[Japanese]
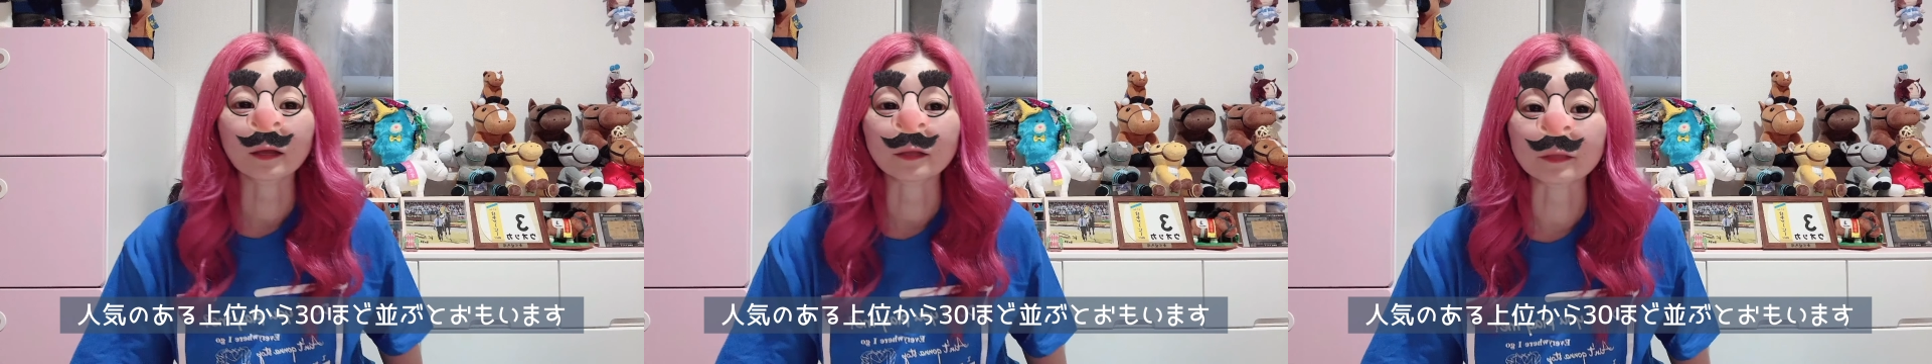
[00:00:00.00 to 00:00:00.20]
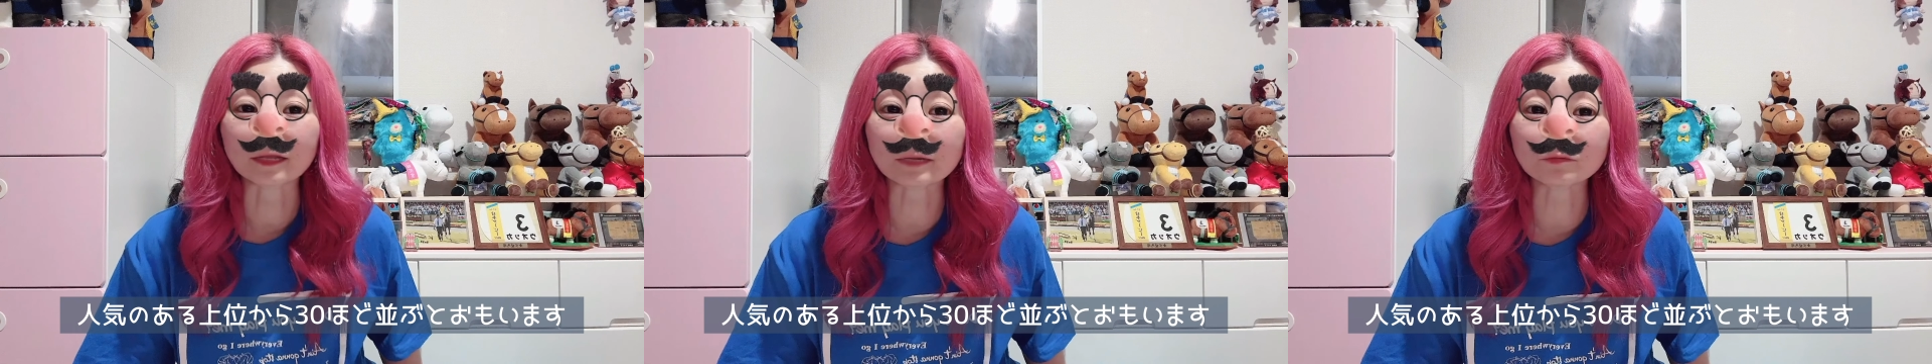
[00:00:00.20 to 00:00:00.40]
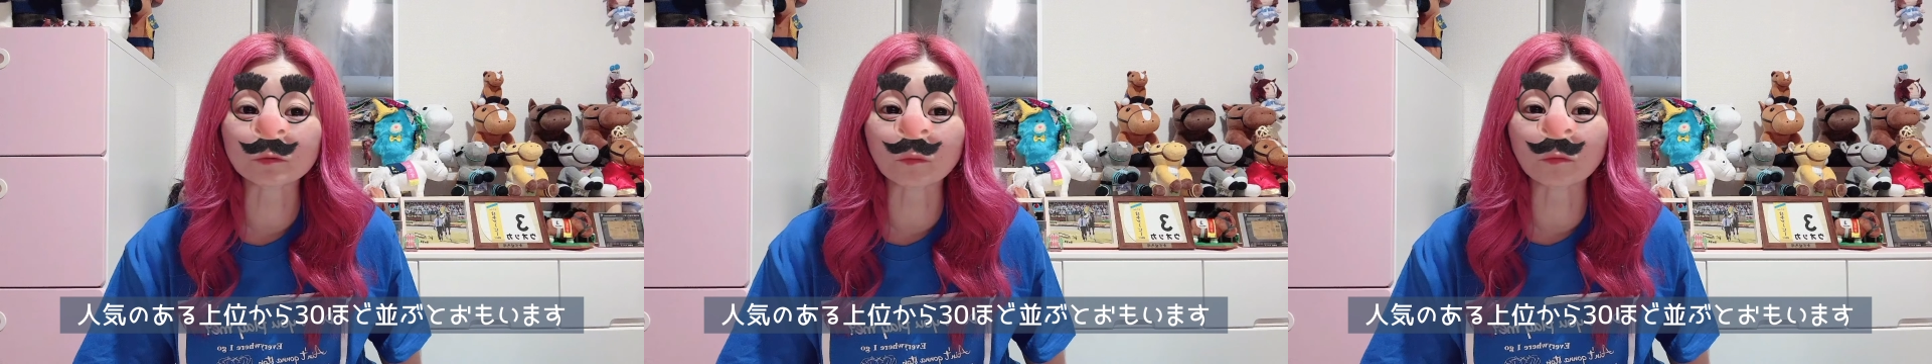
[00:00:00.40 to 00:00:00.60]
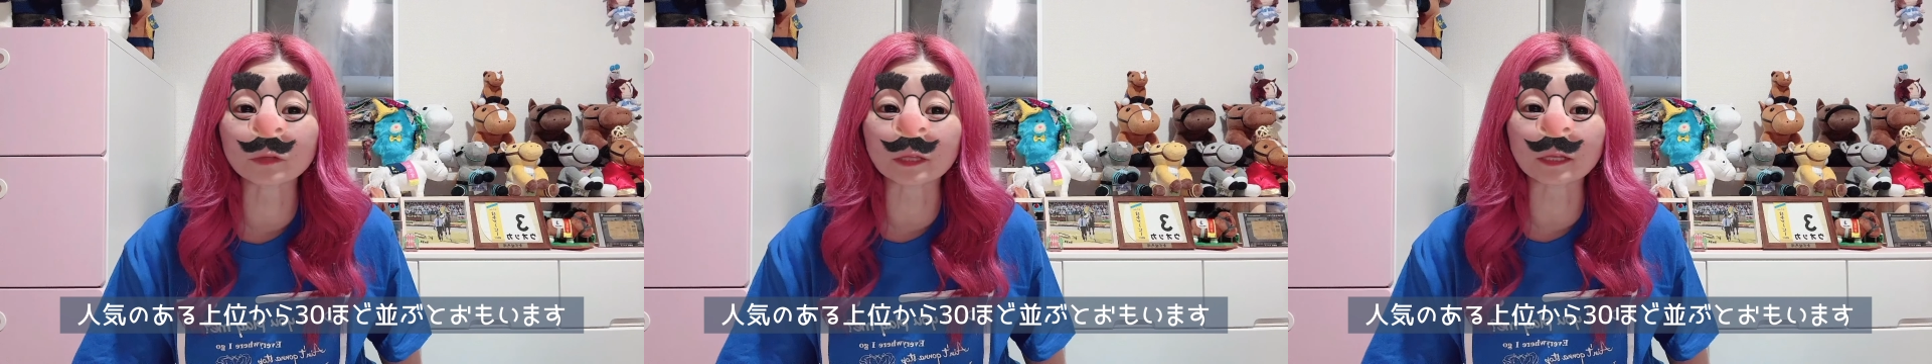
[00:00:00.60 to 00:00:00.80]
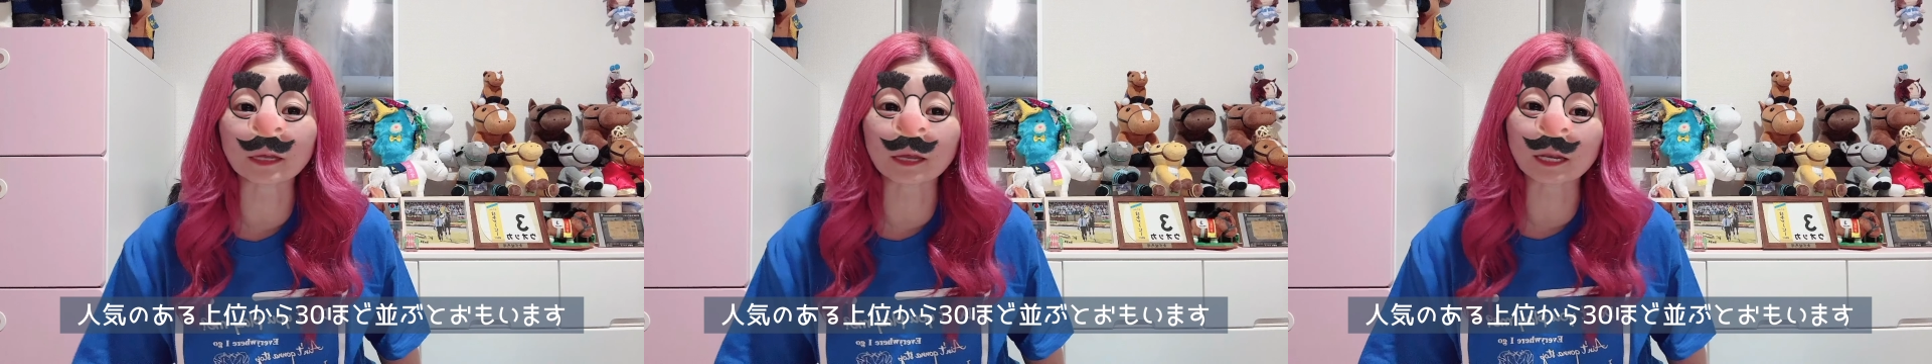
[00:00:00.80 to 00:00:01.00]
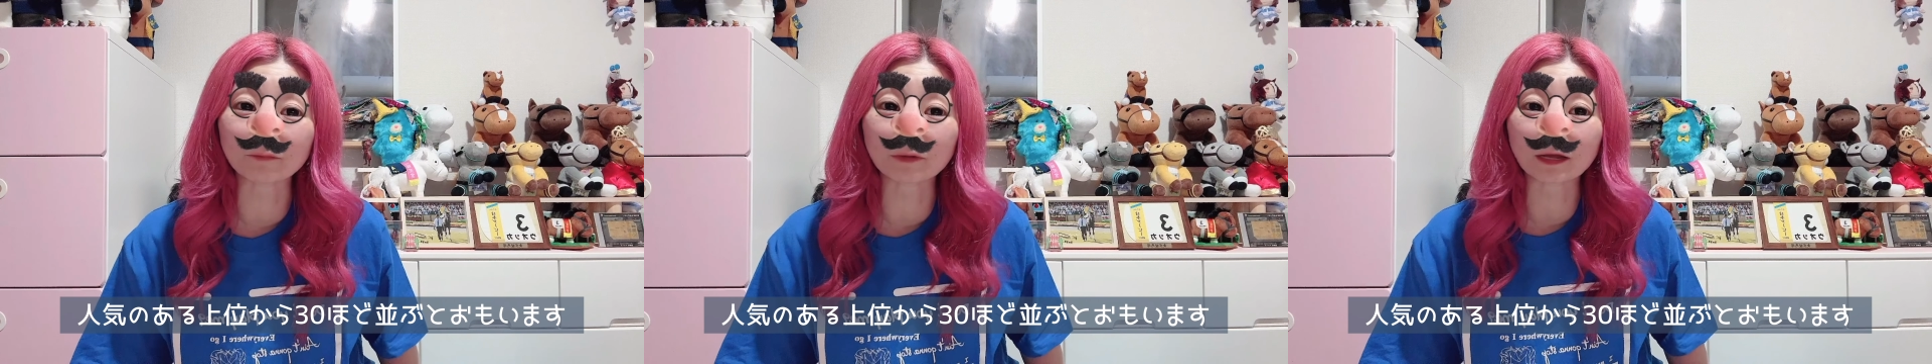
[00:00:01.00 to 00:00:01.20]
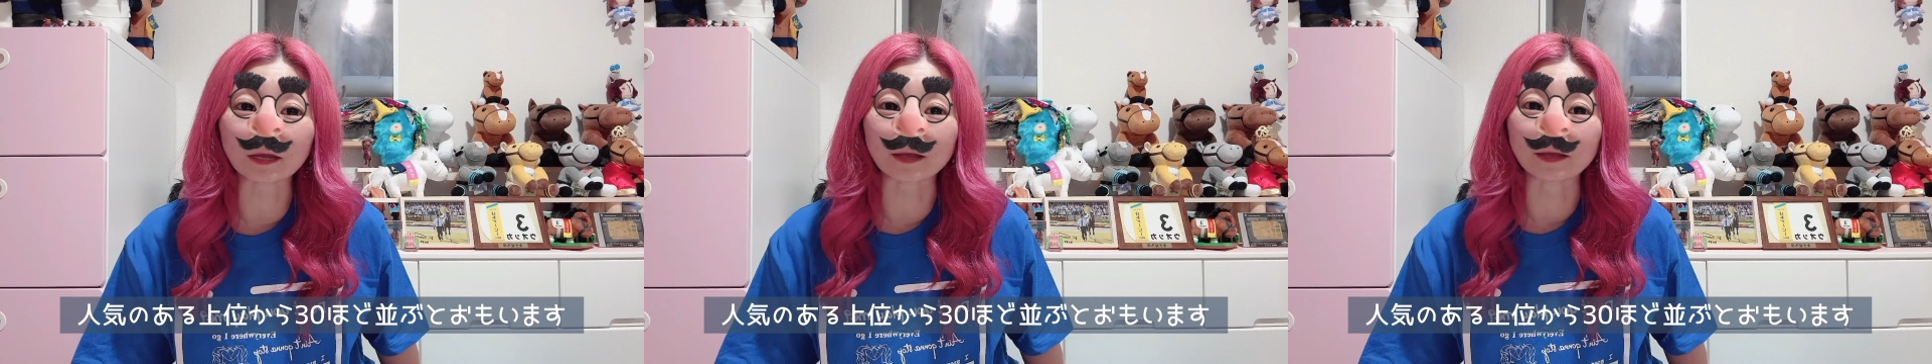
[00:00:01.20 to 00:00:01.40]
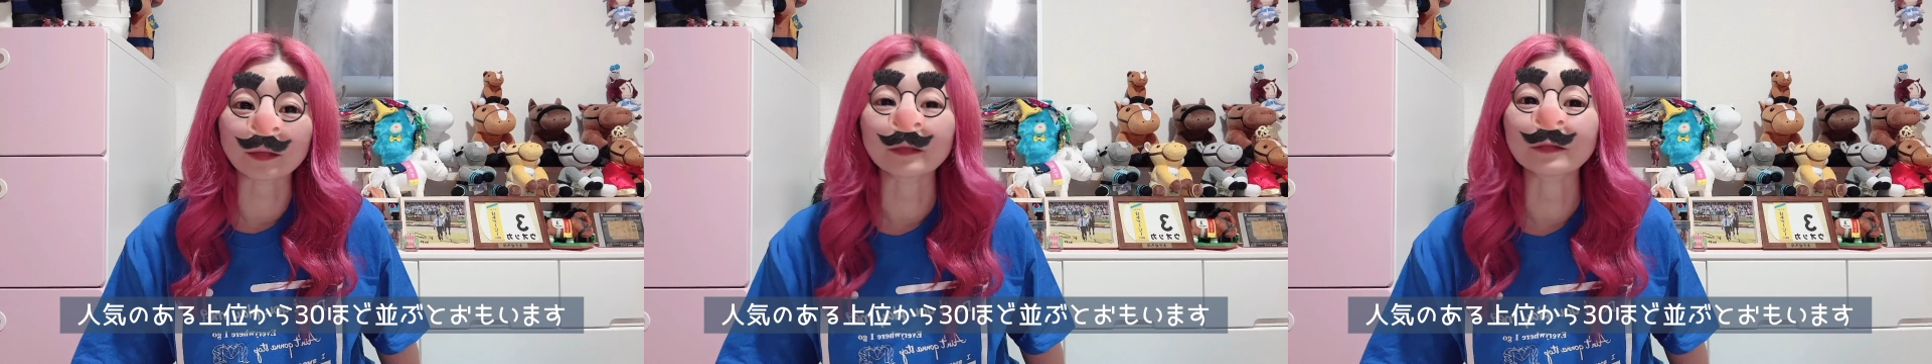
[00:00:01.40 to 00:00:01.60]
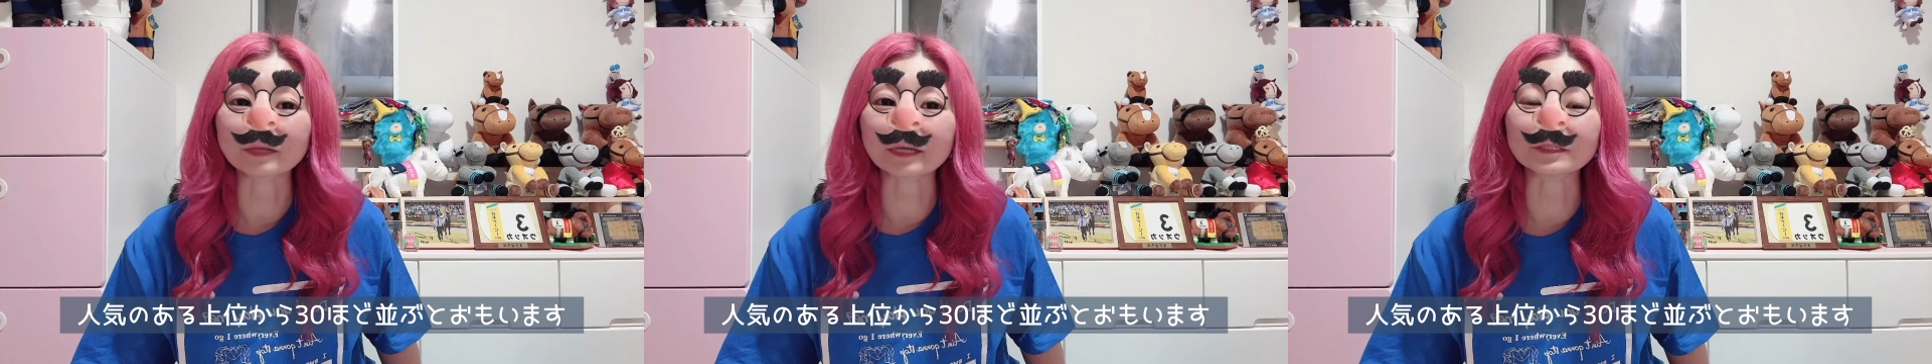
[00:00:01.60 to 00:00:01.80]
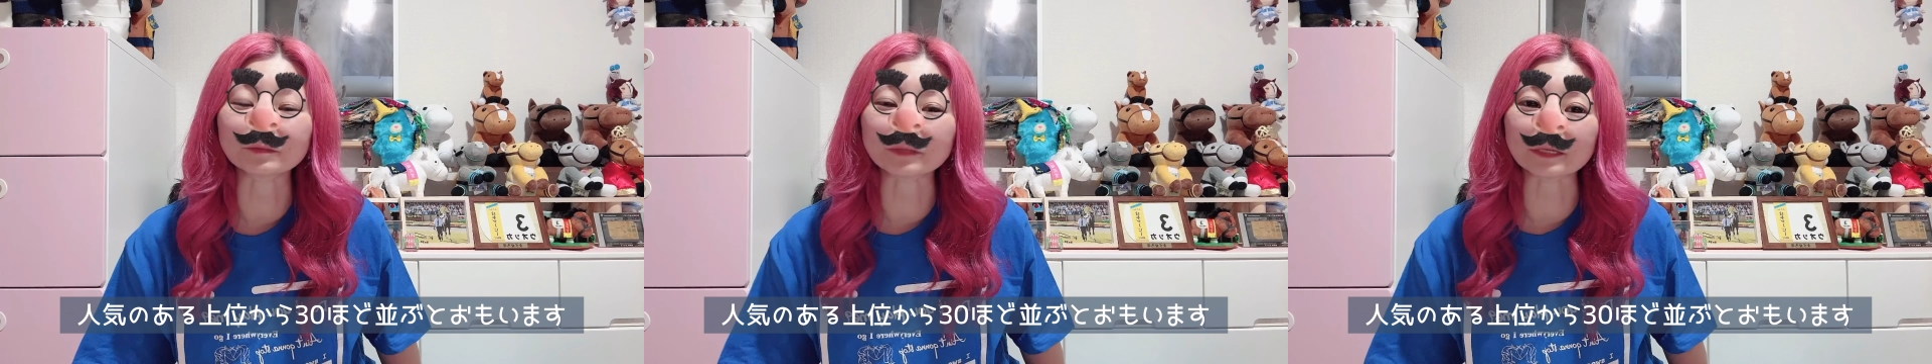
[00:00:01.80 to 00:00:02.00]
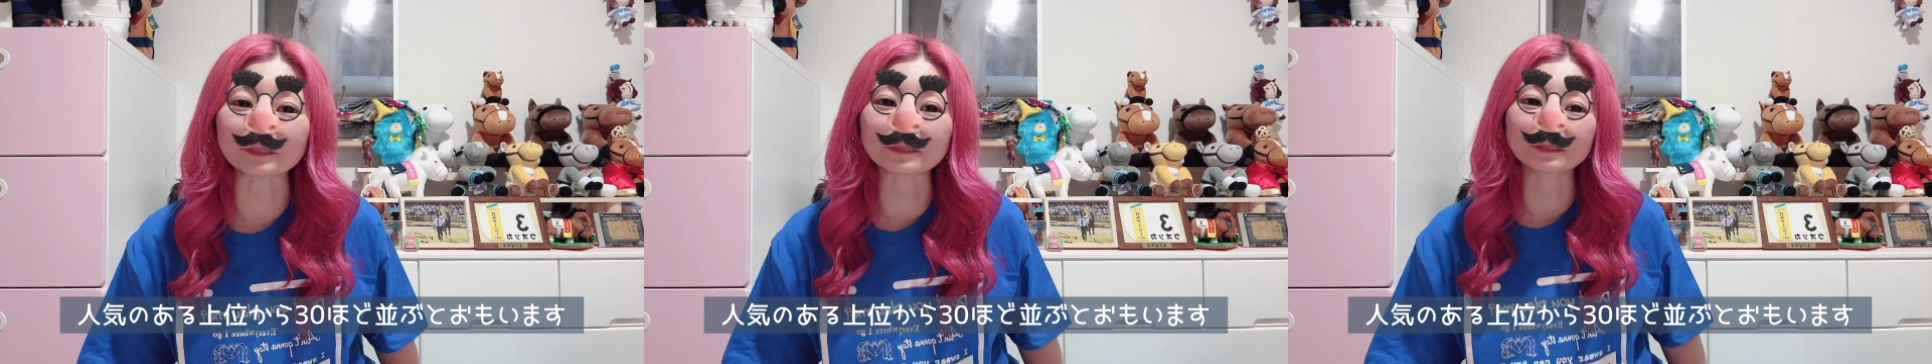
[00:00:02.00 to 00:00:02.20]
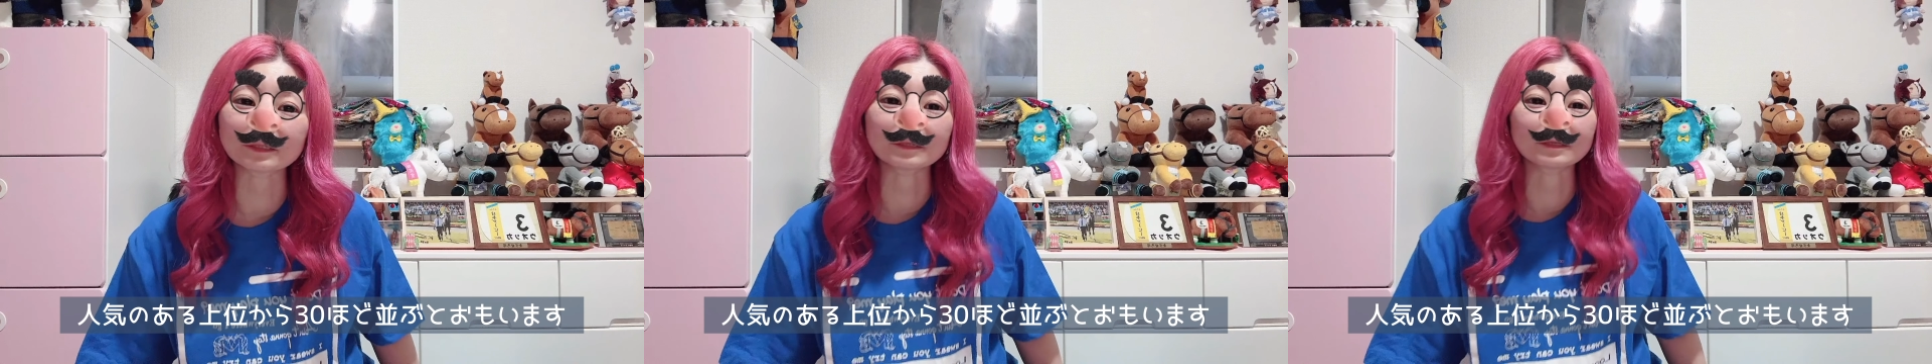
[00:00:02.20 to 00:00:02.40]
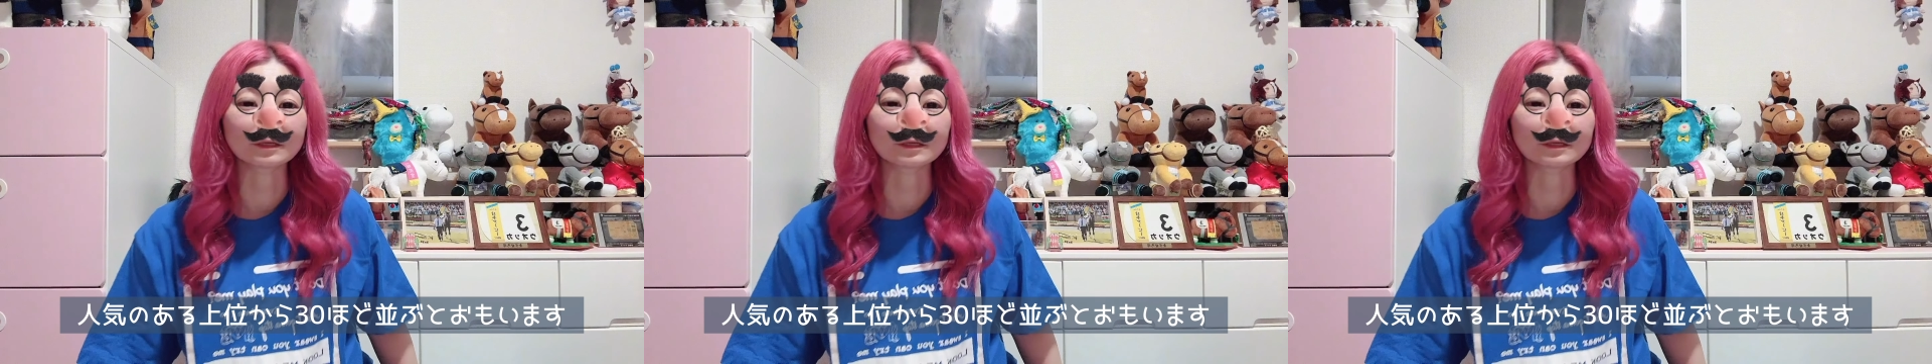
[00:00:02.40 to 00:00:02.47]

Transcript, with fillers: 並ぶと思っていただければ大丈夫です。